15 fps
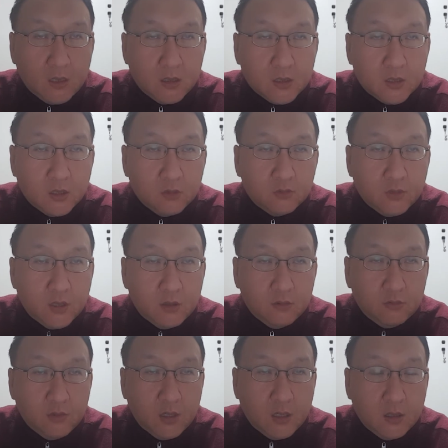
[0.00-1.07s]
결국에는
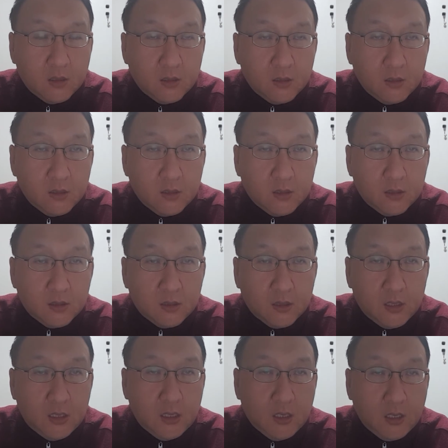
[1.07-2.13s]
우리가
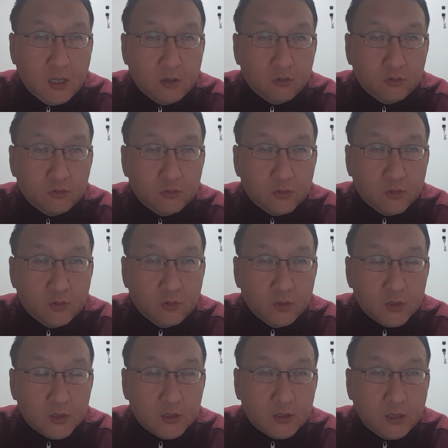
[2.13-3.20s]
1인 가구로
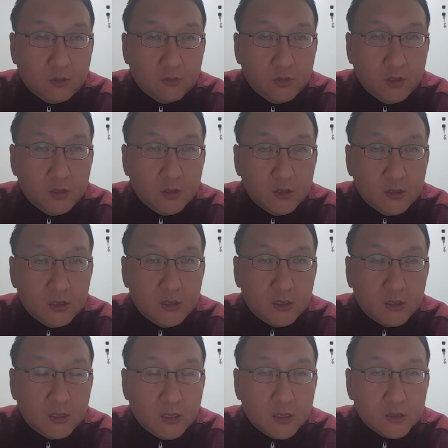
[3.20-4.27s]
치닫고 있는 이
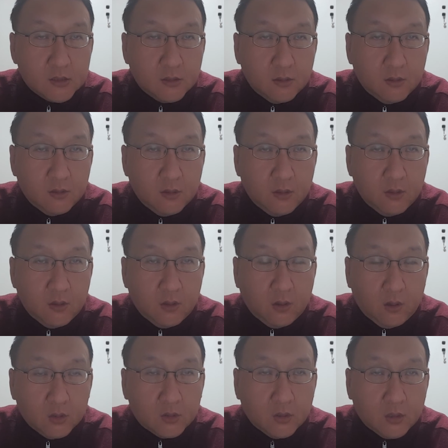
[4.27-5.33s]
시대에서
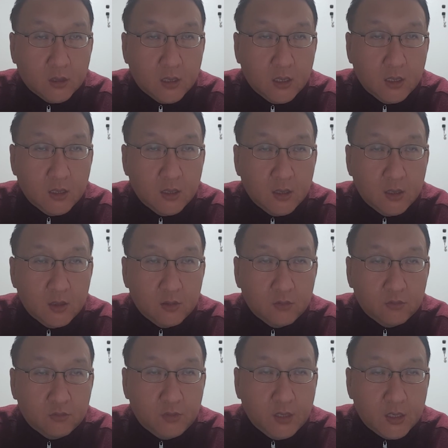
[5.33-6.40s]
어떻게
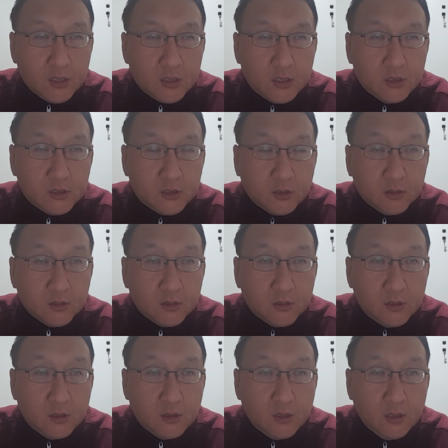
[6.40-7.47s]
우리의
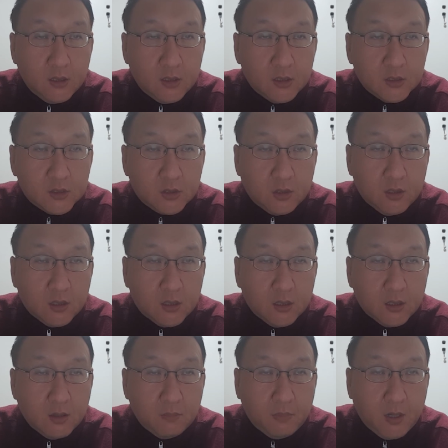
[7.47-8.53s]
실정들을
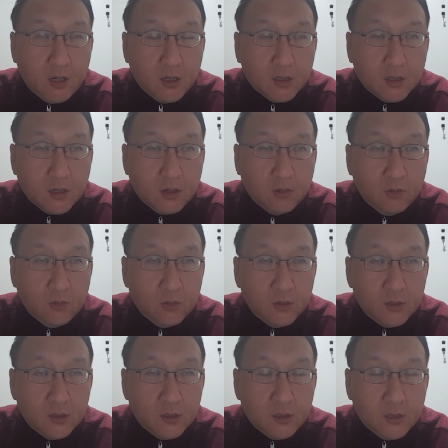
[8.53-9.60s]
정확하게 파악을 하고
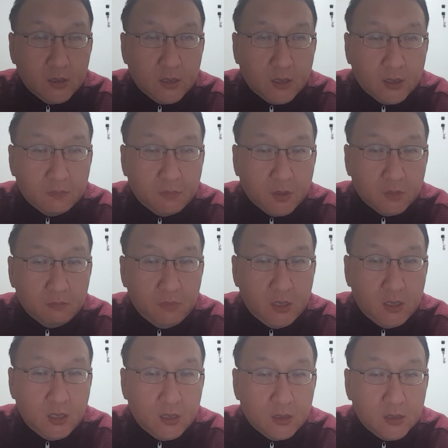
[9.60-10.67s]
예, 바로
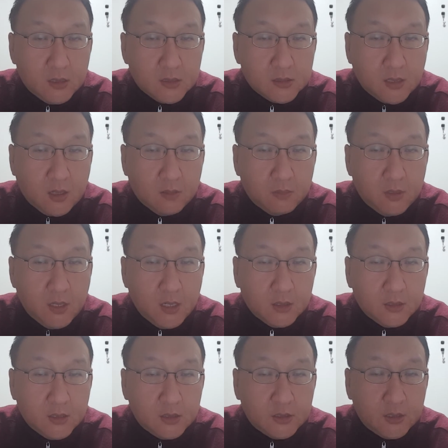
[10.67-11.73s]
미래에 대한 사업을 해야
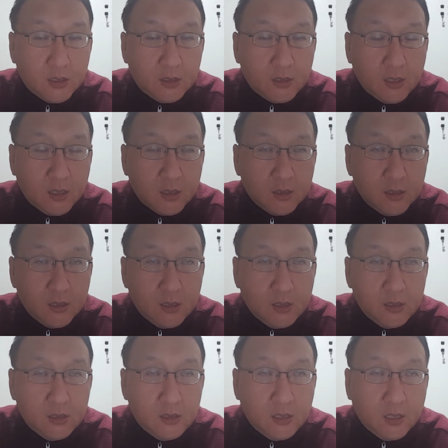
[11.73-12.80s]
될지에 대한
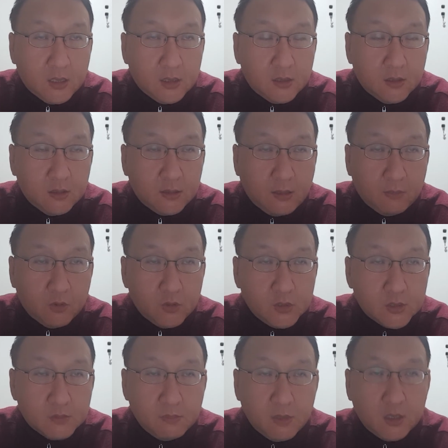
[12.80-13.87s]
이야기들을 담고
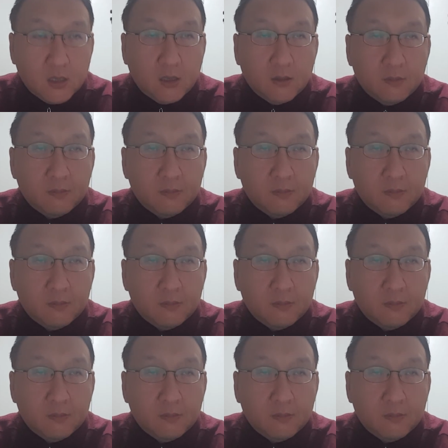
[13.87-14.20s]
있습니다.